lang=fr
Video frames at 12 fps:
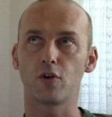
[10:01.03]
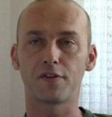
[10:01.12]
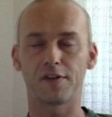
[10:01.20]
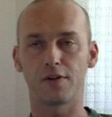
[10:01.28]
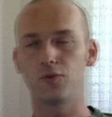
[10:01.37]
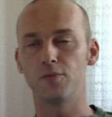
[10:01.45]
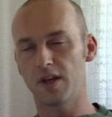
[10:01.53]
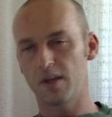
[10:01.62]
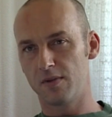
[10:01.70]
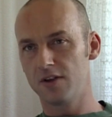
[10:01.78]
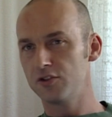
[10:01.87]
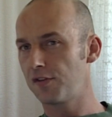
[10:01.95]
crois que cette
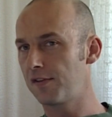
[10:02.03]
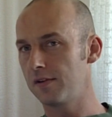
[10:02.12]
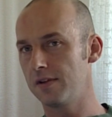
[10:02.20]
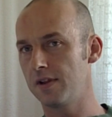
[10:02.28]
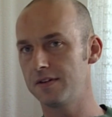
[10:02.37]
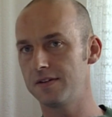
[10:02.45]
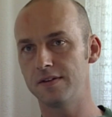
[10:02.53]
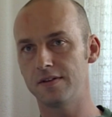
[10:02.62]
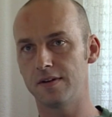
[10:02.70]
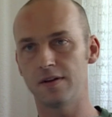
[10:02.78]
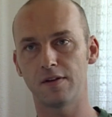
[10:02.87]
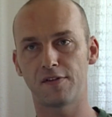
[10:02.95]
lumière blanche, c'est une
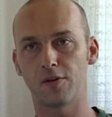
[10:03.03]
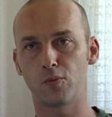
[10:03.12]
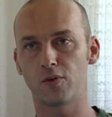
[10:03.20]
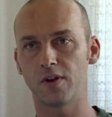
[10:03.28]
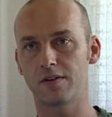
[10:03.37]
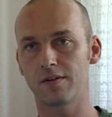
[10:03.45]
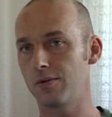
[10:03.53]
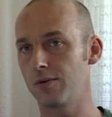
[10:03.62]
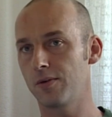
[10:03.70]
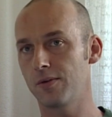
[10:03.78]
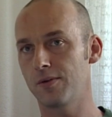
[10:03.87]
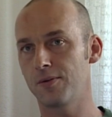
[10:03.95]
entité, c'est peut-être
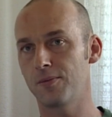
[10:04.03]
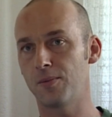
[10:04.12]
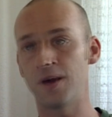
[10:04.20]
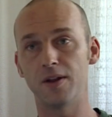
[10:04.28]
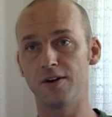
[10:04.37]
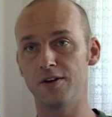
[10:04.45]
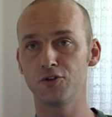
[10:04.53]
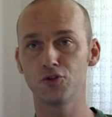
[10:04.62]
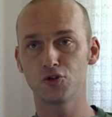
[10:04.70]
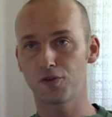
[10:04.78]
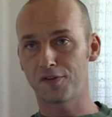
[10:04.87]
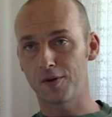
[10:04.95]
euh, un
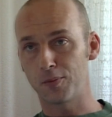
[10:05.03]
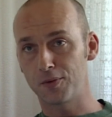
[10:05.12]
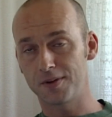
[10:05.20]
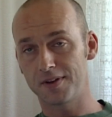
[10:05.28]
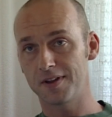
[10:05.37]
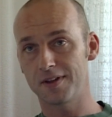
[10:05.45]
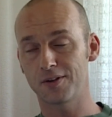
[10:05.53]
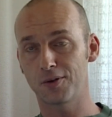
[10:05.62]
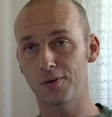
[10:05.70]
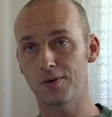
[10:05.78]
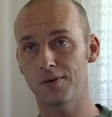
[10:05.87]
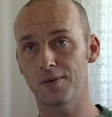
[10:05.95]
ange, c'est
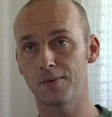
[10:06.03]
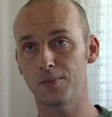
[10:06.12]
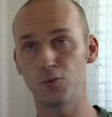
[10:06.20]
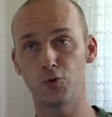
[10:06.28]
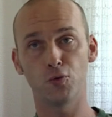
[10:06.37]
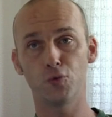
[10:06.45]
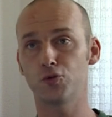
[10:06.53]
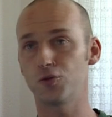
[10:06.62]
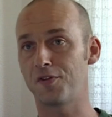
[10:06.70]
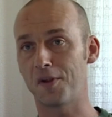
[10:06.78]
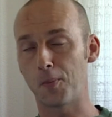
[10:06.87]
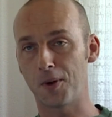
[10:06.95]
peut-être euh, Dieu,
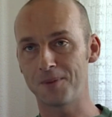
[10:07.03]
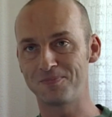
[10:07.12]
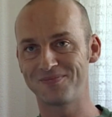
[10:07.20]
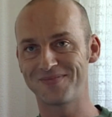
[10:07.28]
je ne sais pas.